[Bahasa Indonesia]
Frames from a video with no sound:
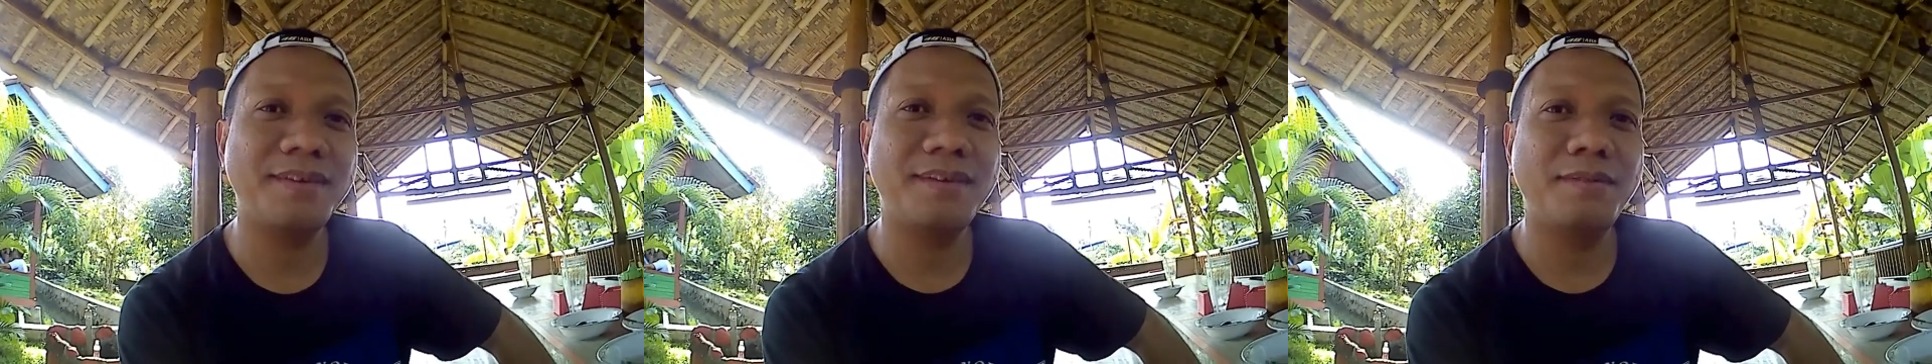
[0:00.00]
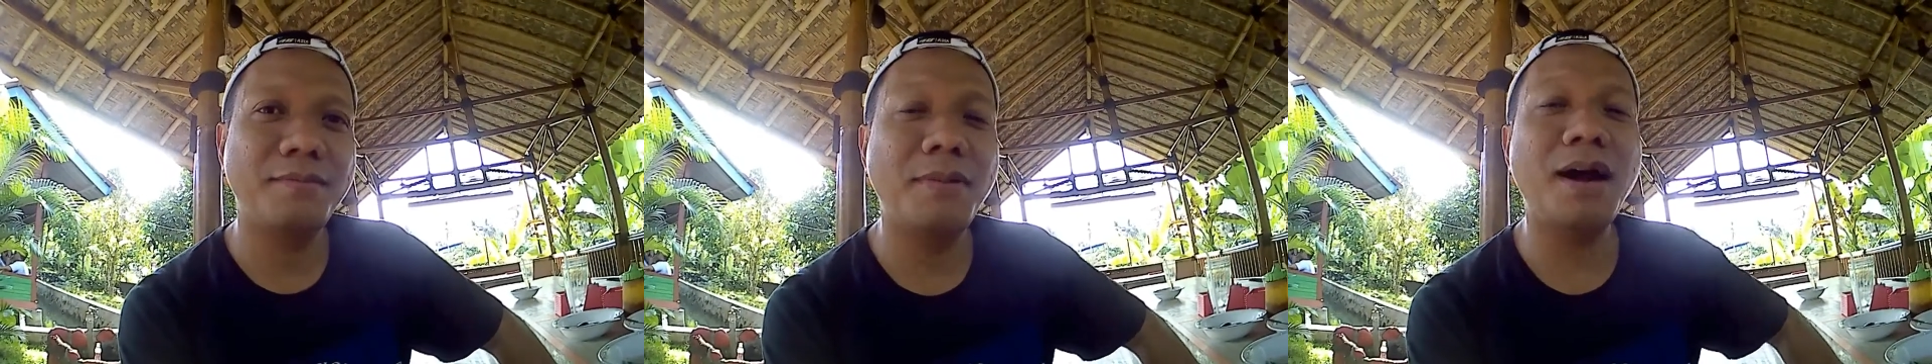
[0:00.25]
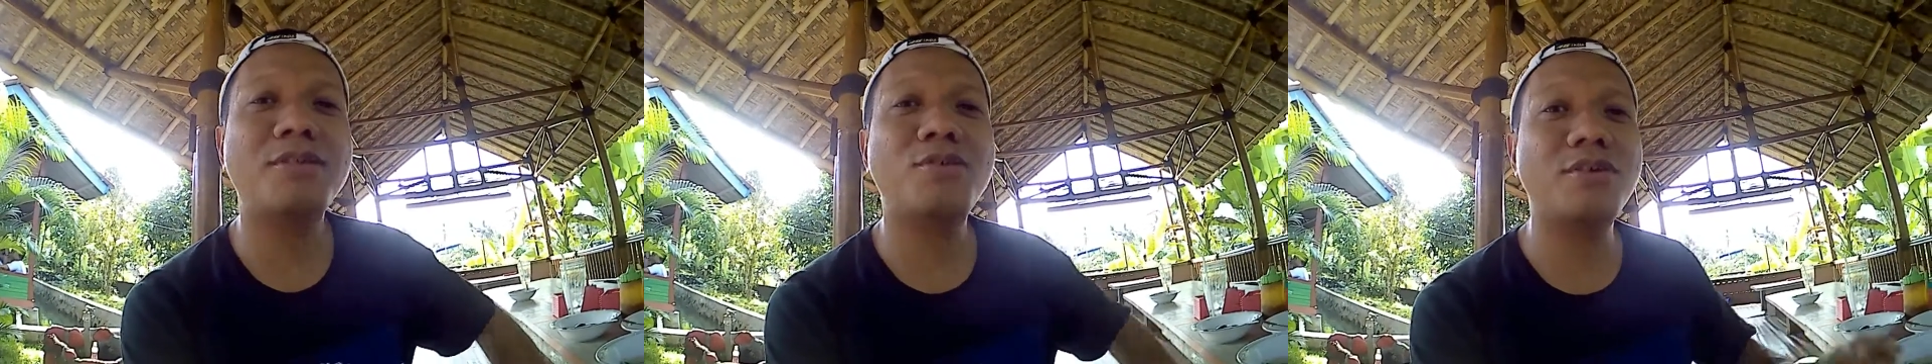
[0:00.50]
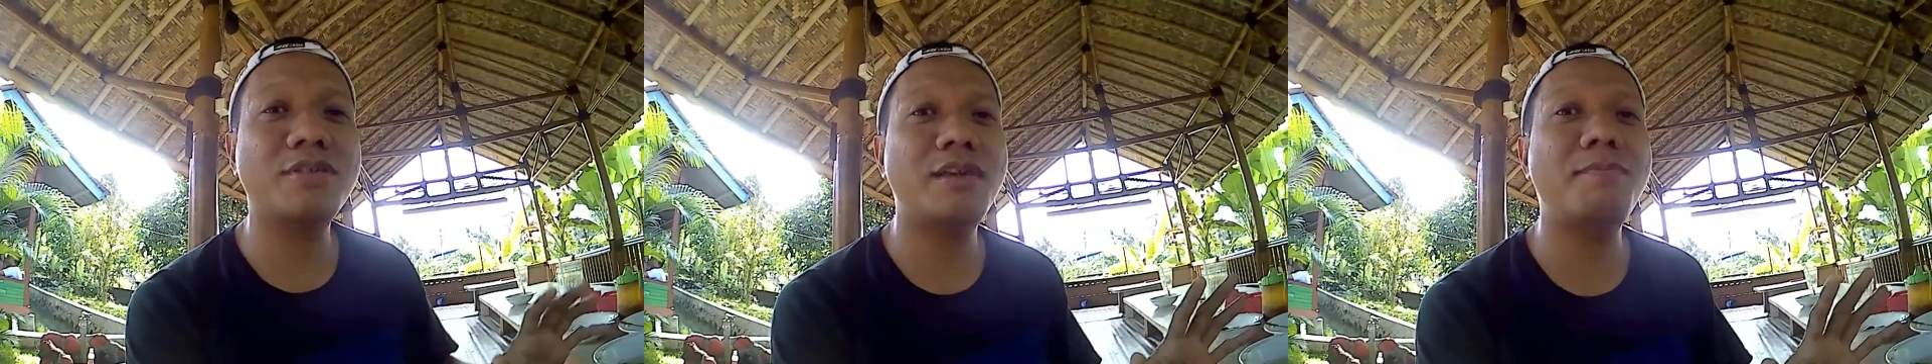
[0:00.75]
Bakso
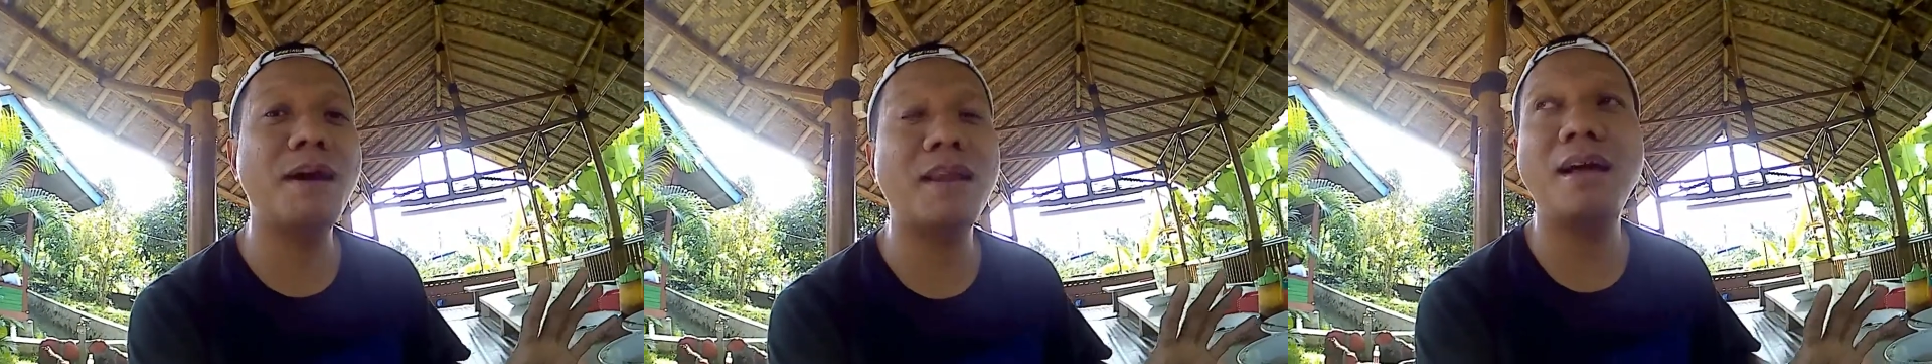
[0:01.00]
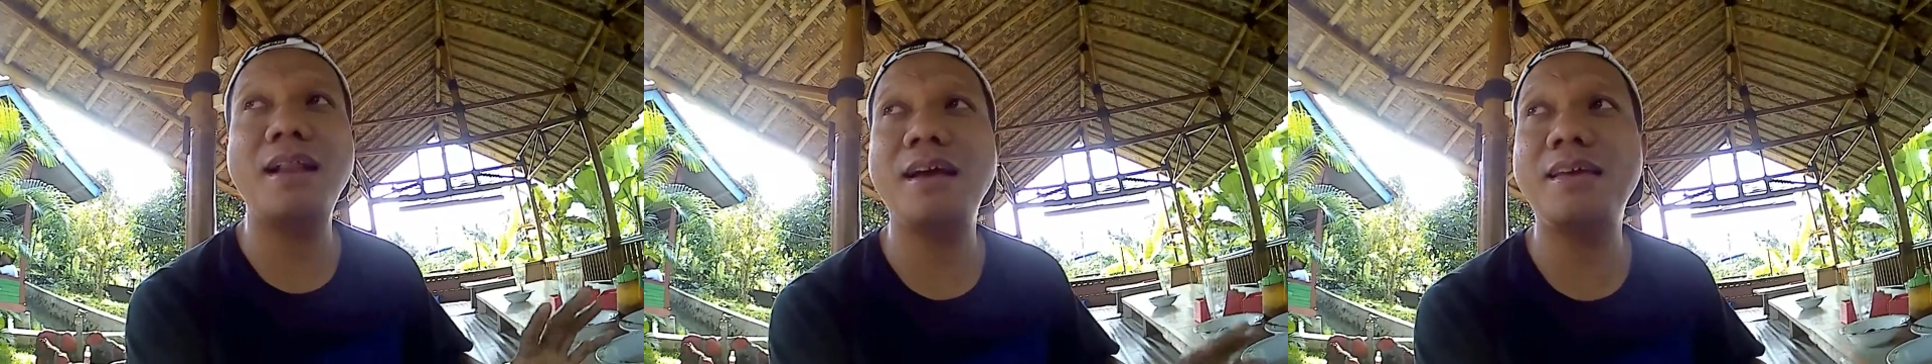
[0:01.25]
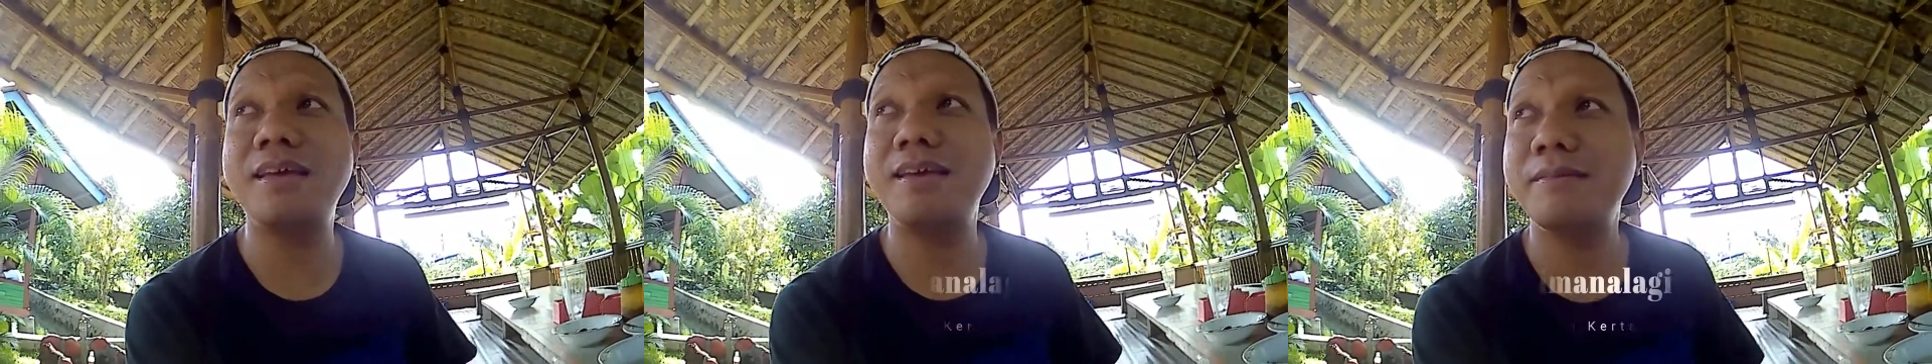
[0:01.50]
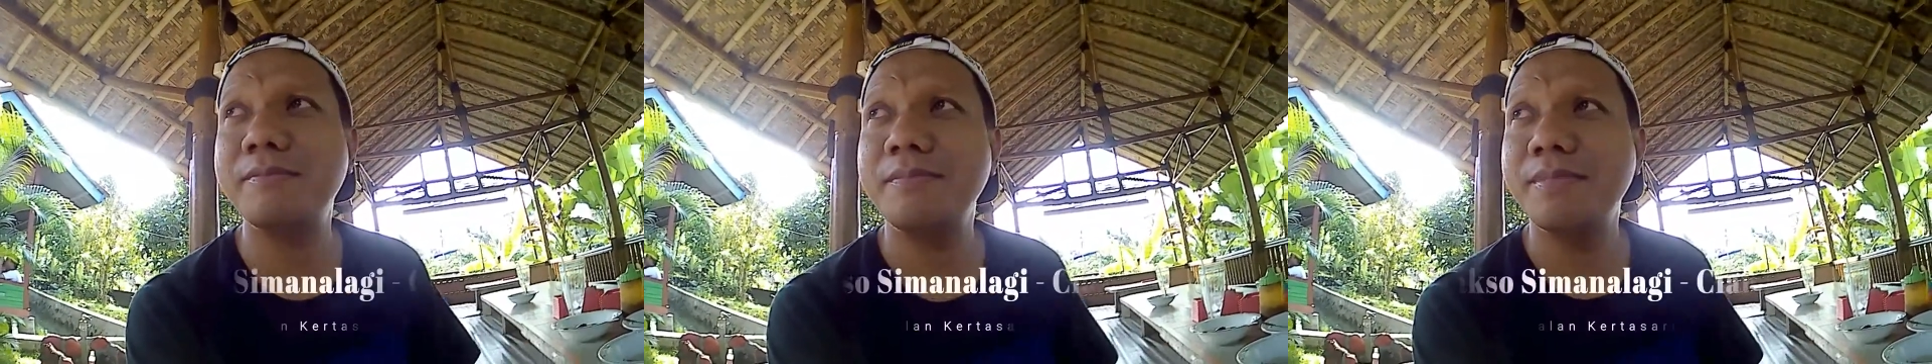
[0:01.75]
si mana lagi?
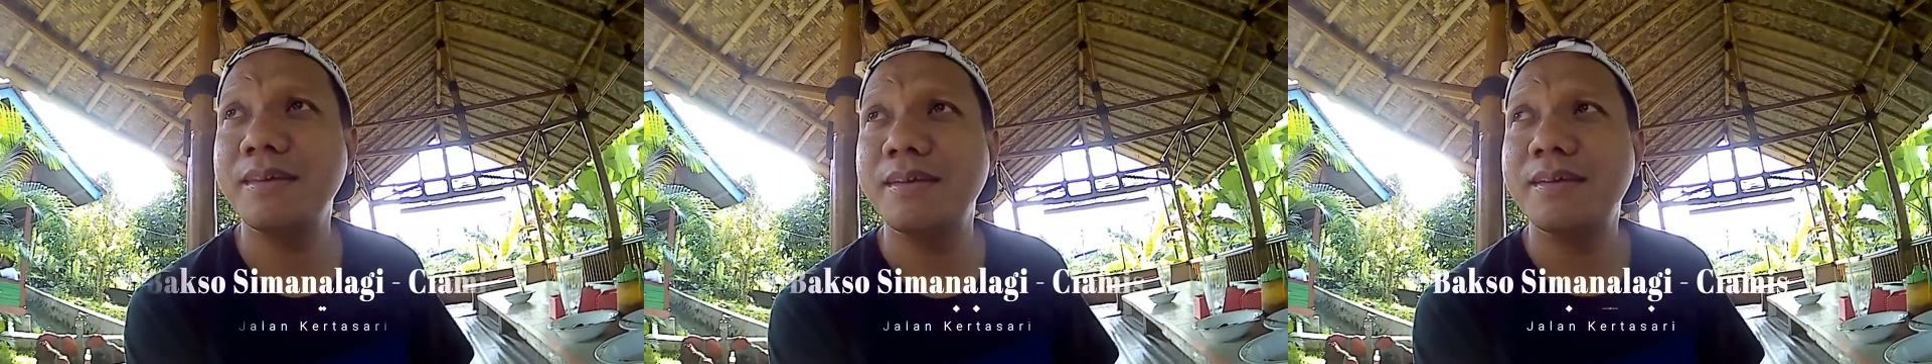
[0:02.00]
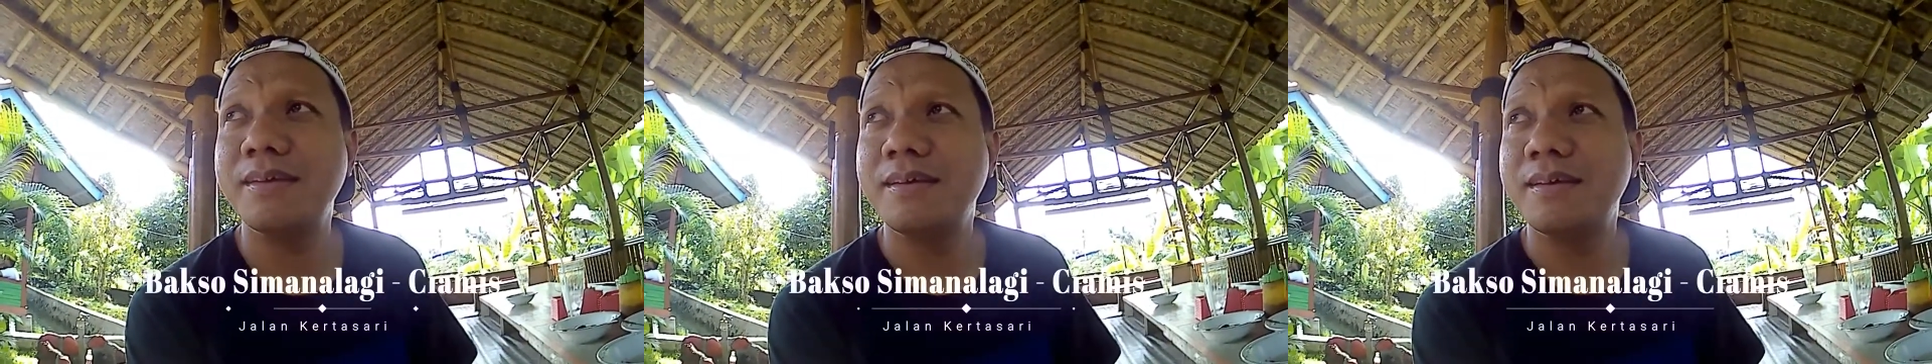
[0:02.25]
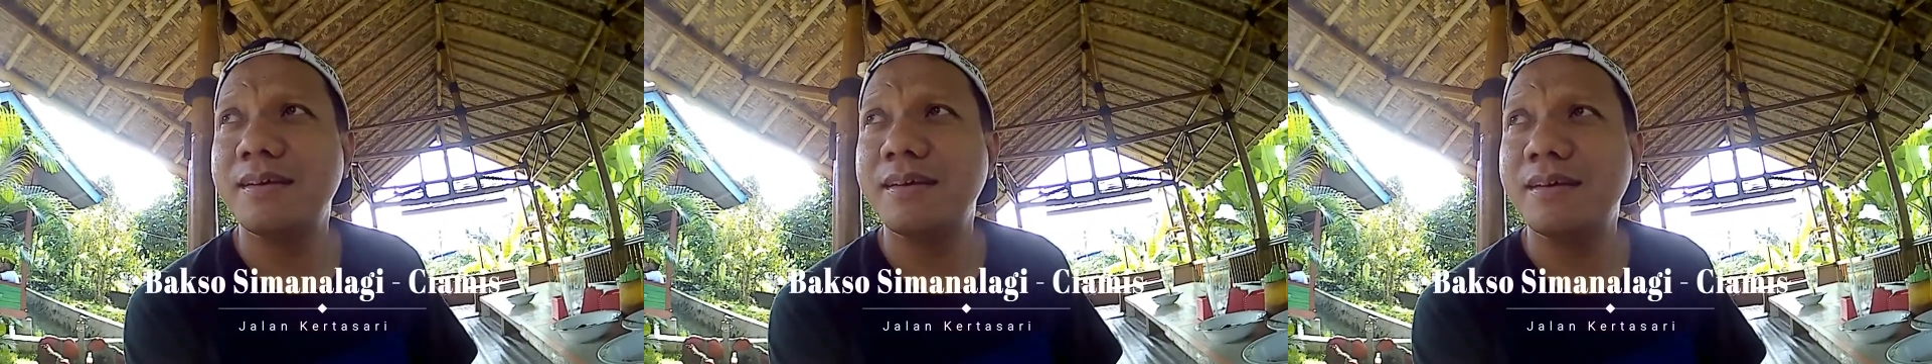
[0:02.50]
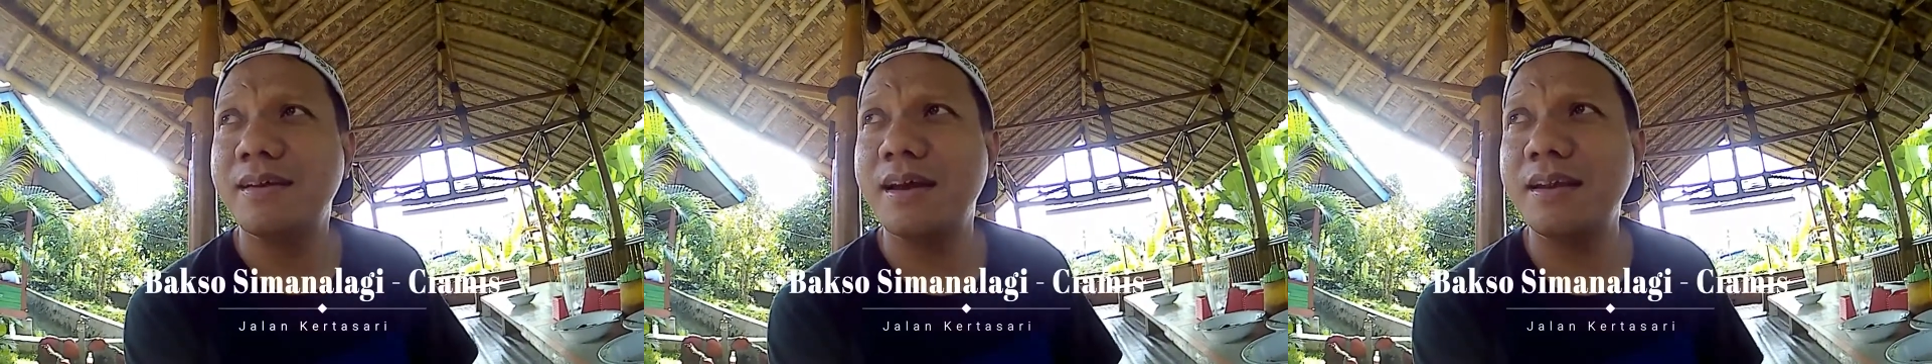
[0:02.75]
Nah,